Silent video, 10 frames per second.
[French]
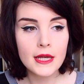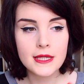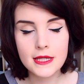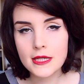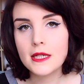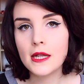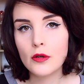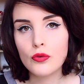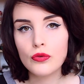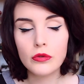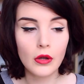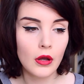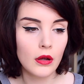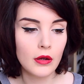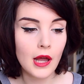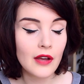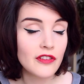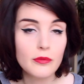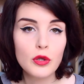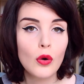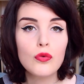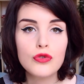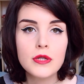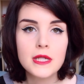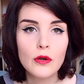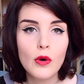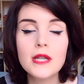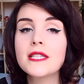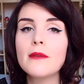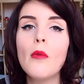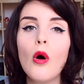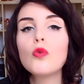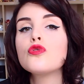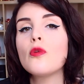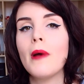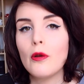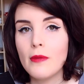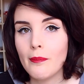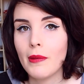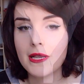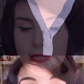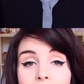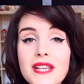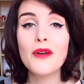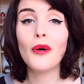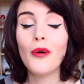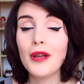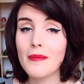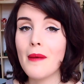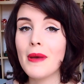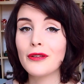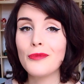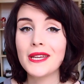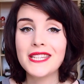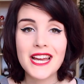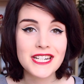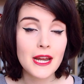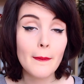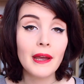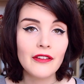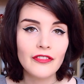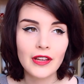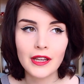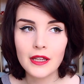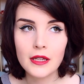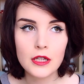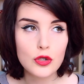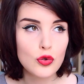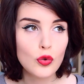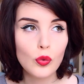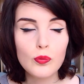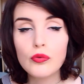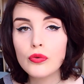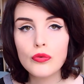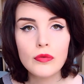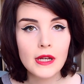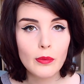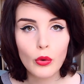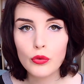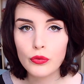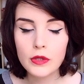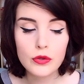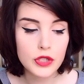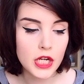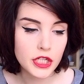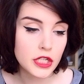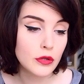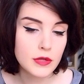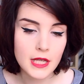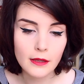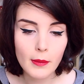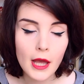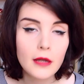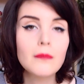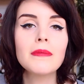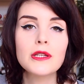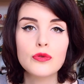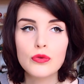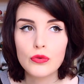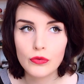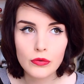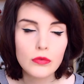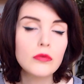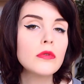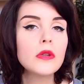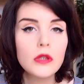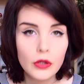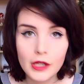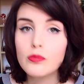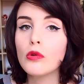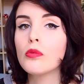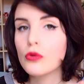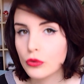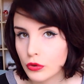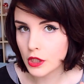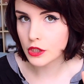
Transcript: s'il écoute euh, Lara Fabian ou je ne sais quoi, c'est mort, on ne se parle même pas. Yves Saint Laurent est ma marque de maquillage préférée et je ne compte plus les produits que j'ai achetés dans cette marque parce qu'il y en a pour beaucoup trop